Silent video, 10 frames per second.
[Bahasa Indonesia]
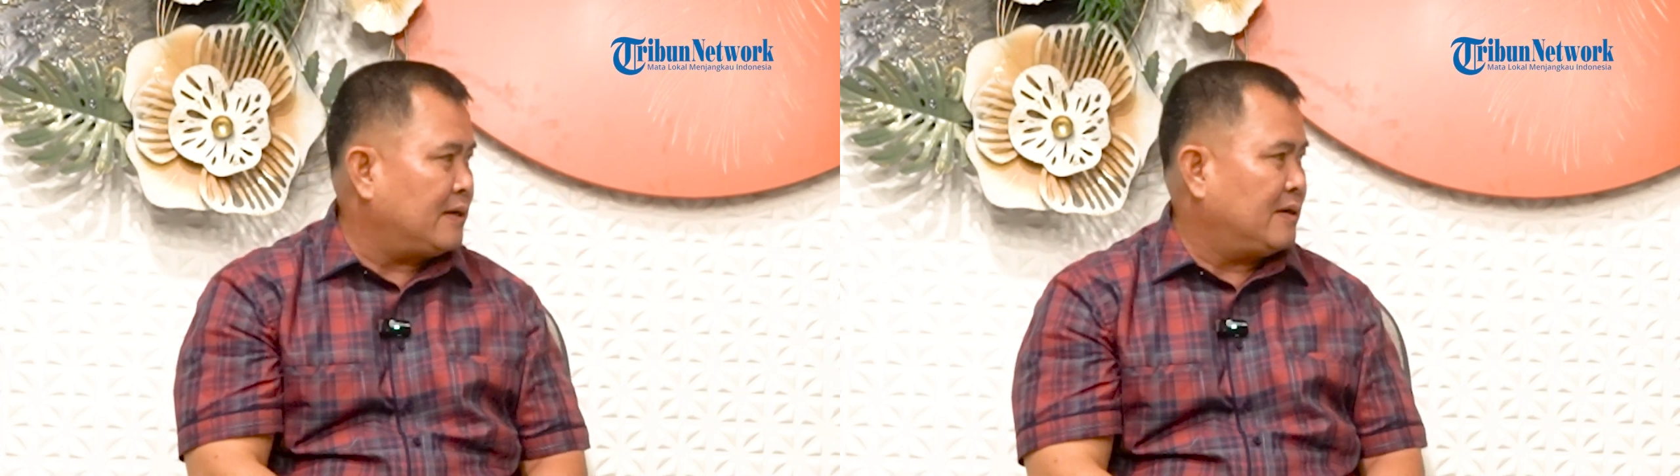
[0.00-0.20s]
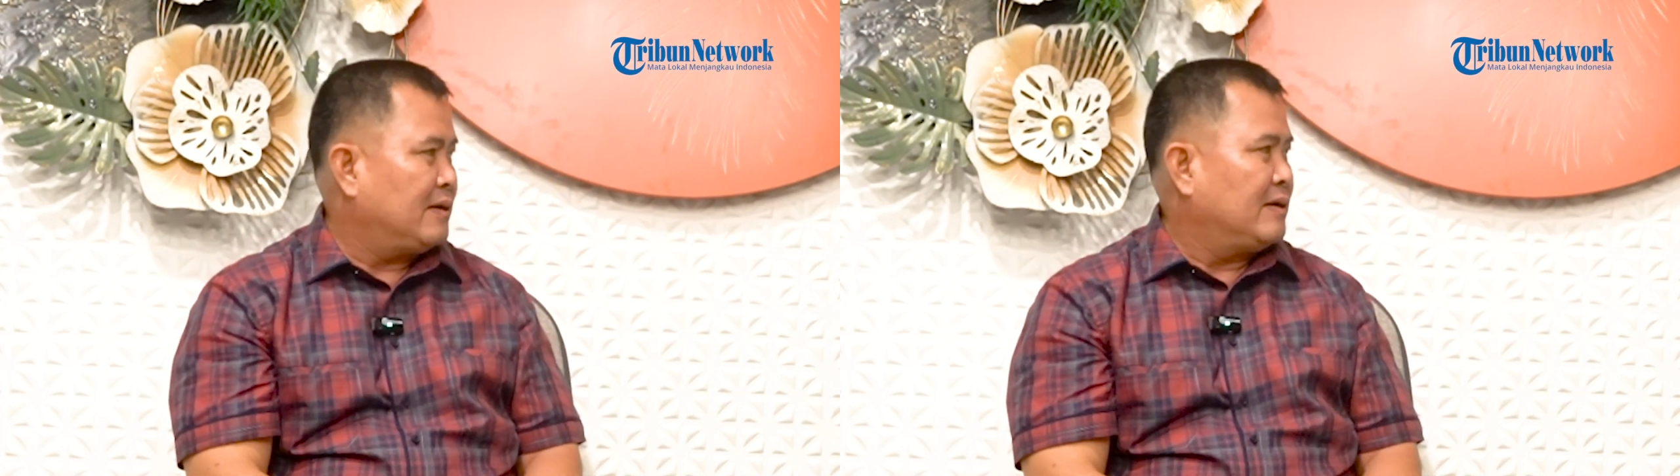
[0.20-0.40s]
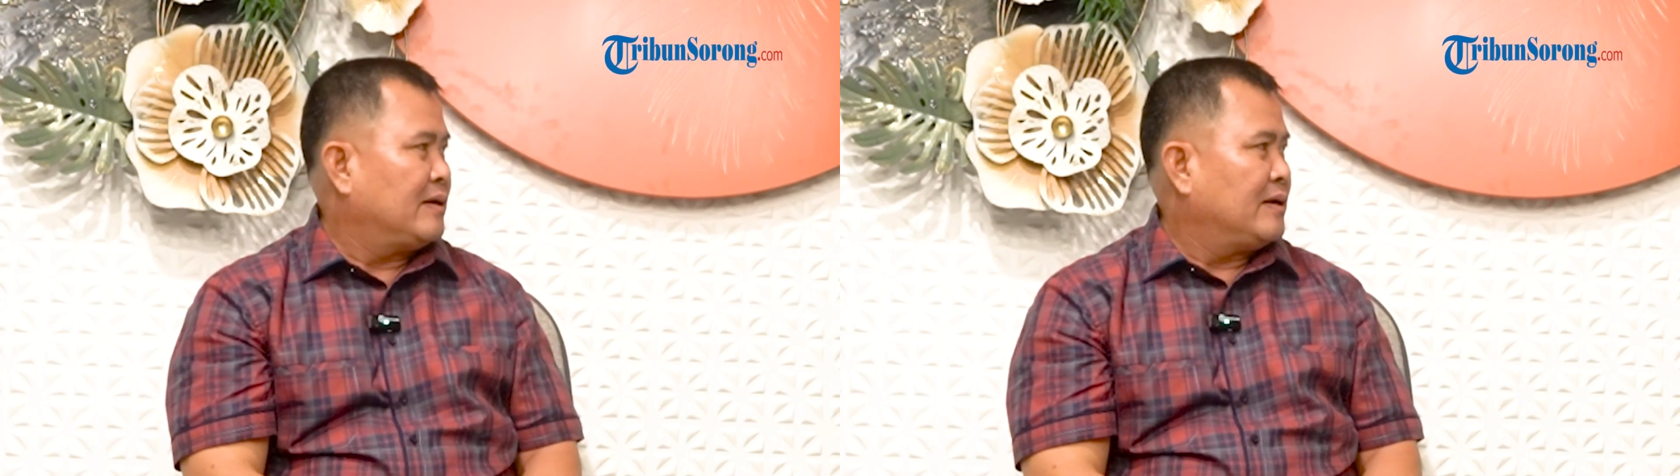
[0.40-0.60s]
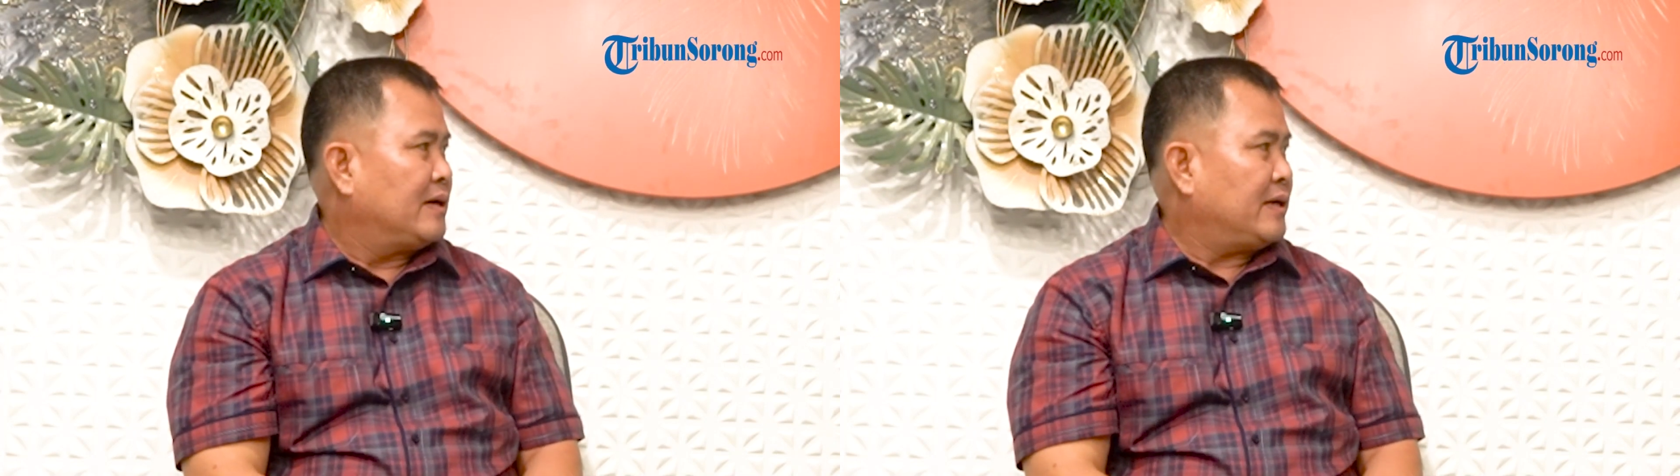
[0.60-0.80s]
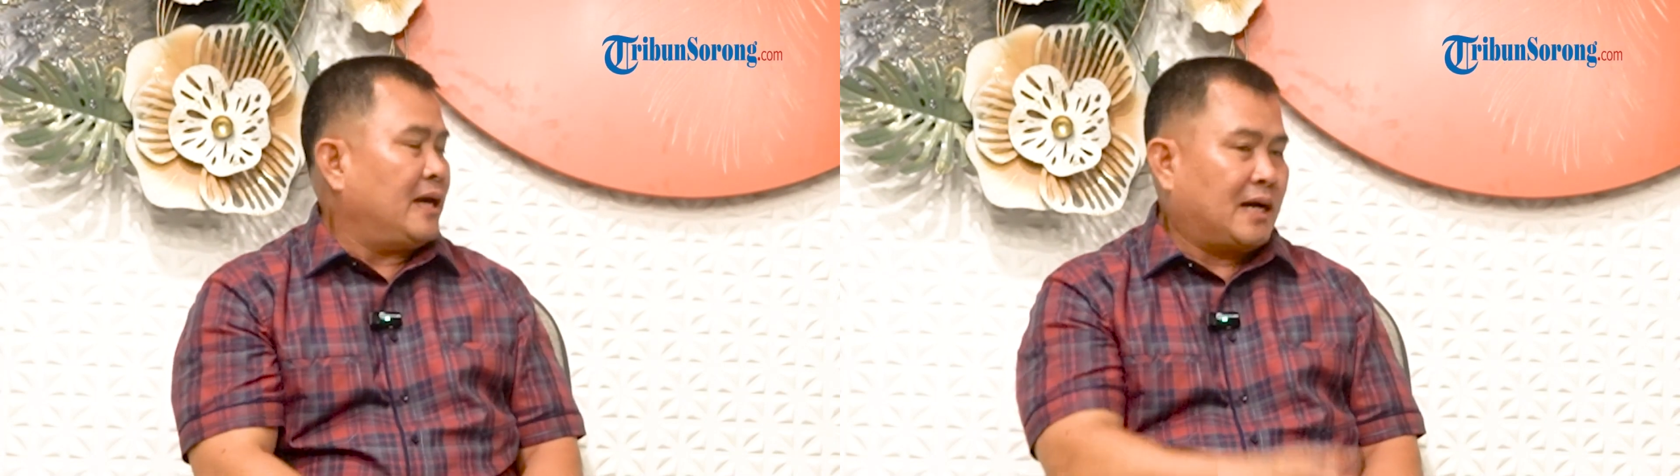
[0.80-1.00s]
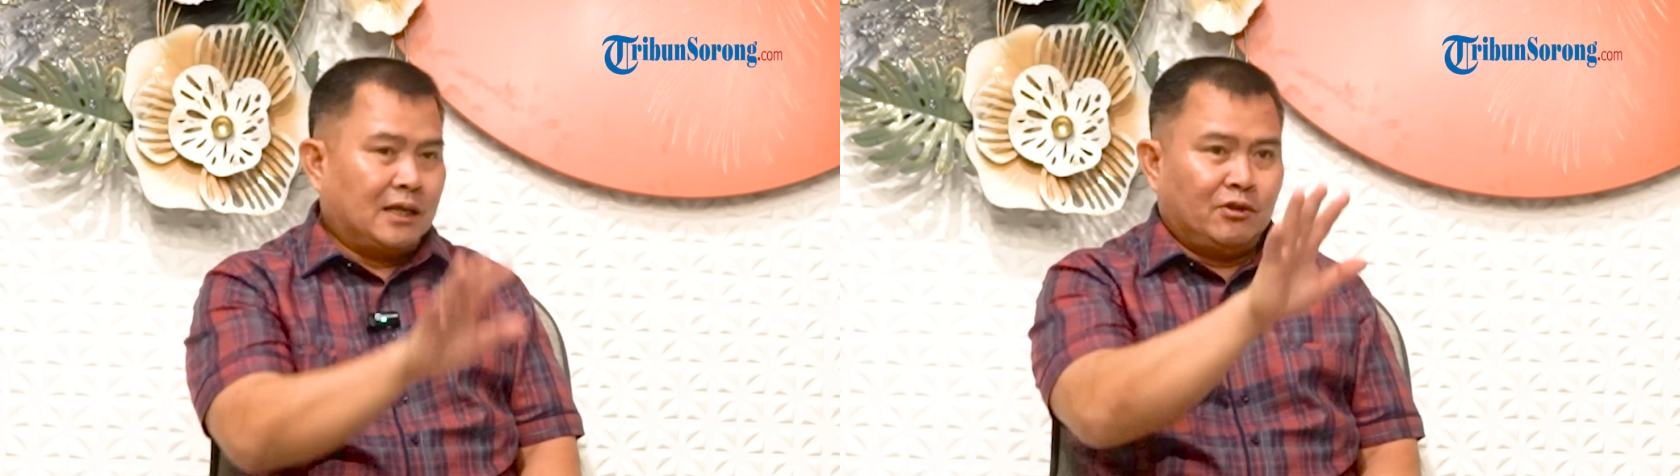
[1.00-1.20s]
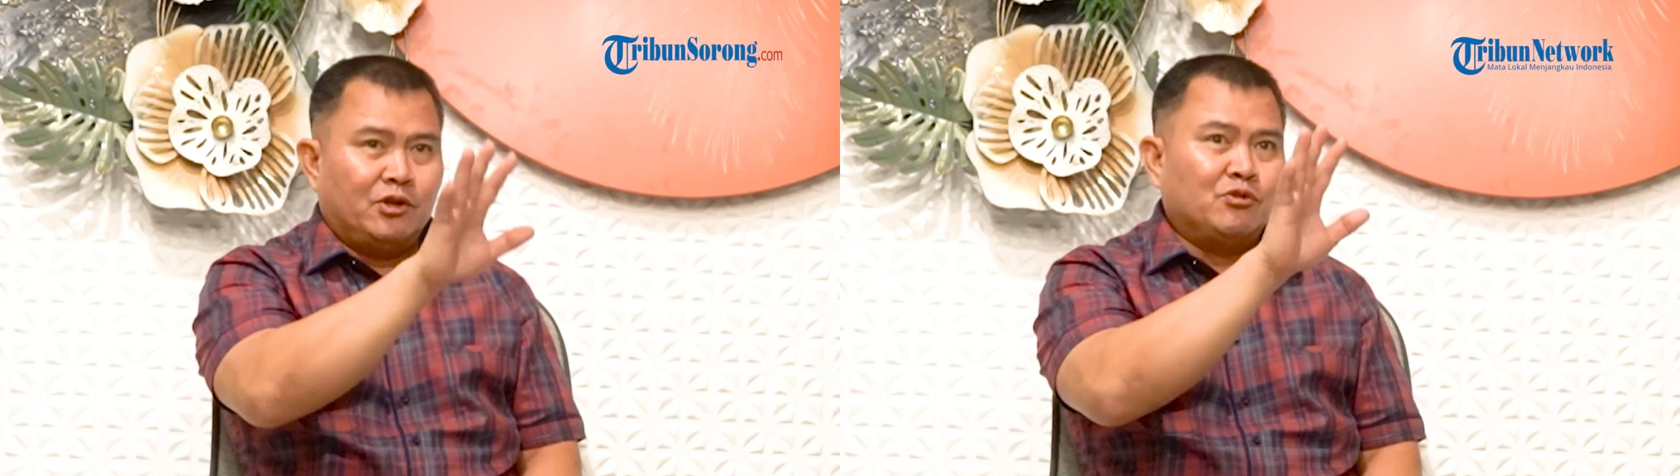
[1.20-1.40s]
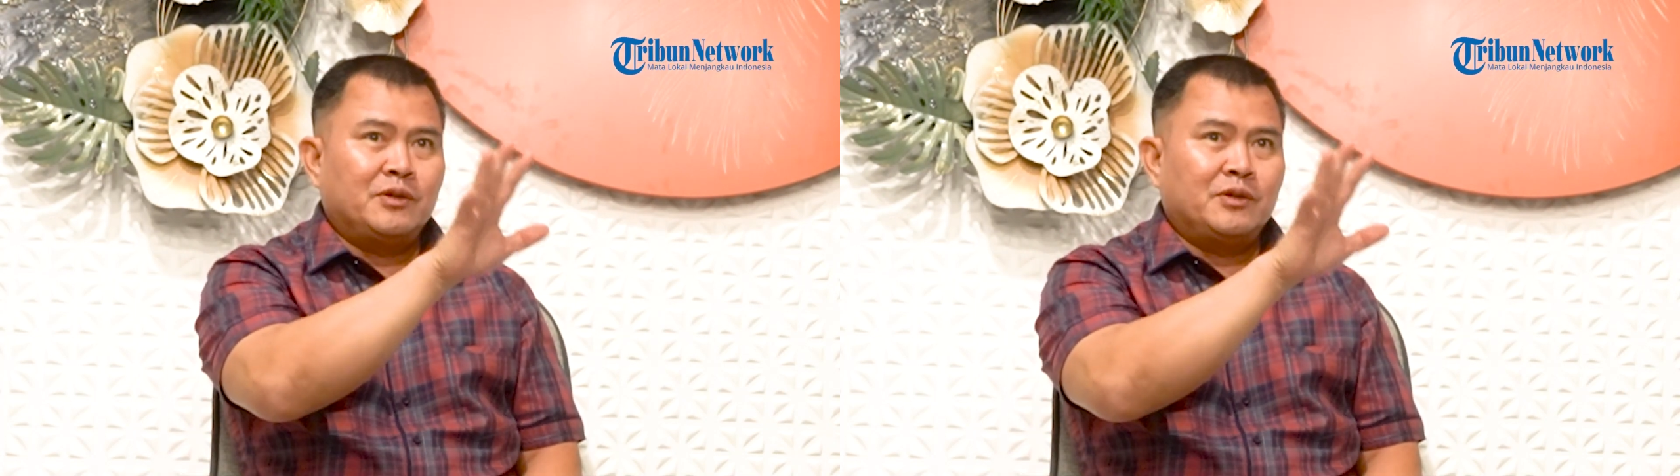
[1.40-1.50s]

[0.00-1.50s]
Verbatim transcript: Oh gitu Pak ya? Iya kantor itu